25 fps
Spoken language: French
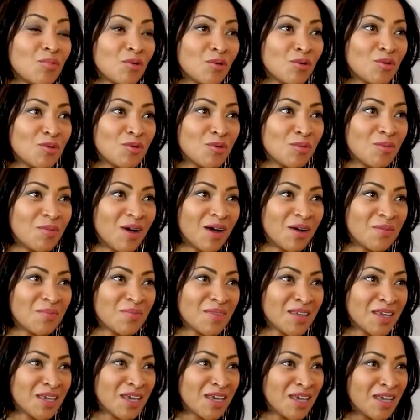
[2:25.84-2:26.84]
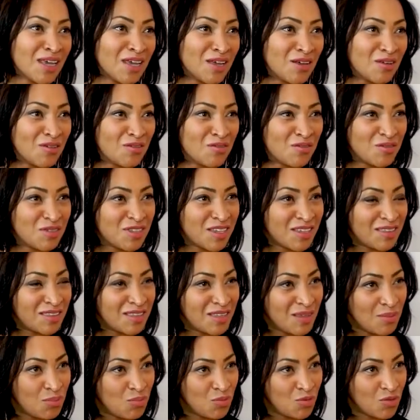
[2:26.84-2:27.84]
prêt pour le combat. Absolument. Vous
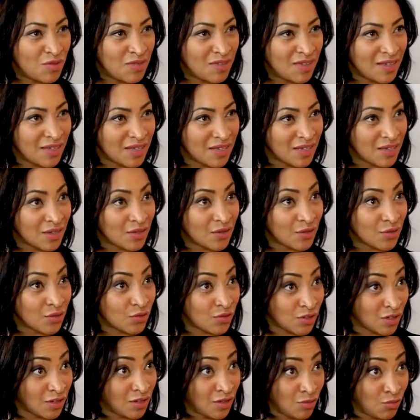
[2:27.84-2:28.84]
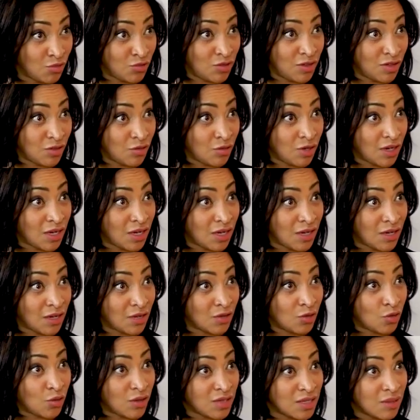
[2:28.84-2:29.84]
êtes député, euh, vous êtes député de
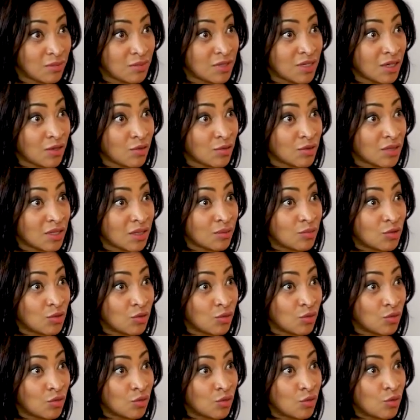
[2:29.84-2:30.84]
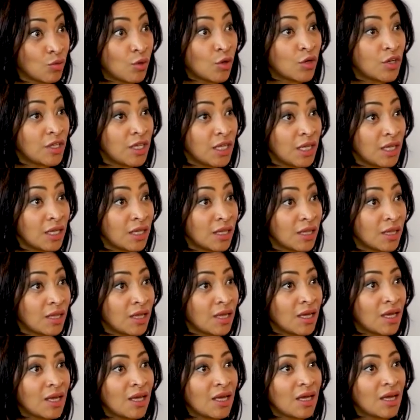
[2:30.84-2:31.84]
la troisième circonscription de Bangui.
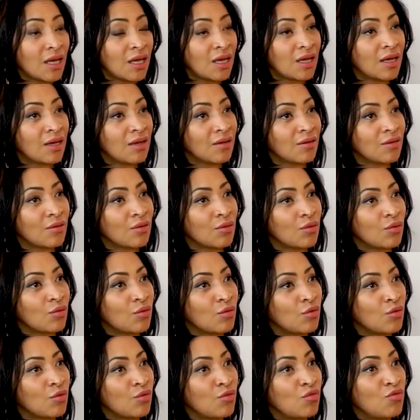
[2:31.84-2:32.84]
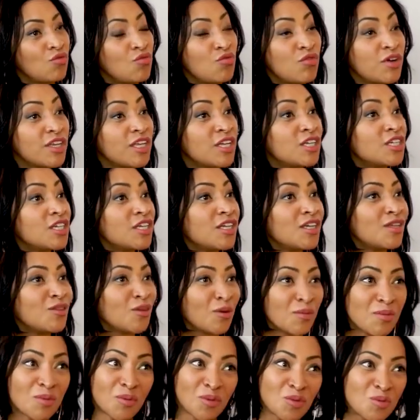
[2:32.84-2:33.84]
Absolument. Euh, vous voyagez
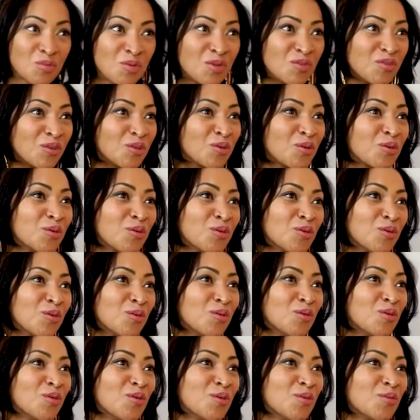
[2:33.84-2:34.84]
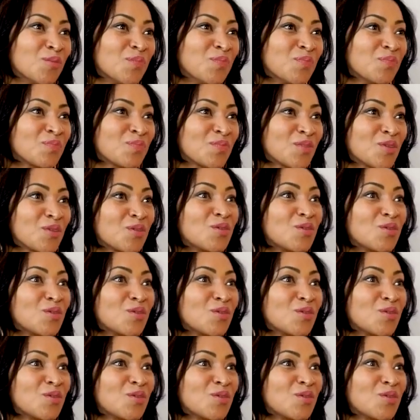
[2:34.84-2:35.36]
énormément depuis votre euh,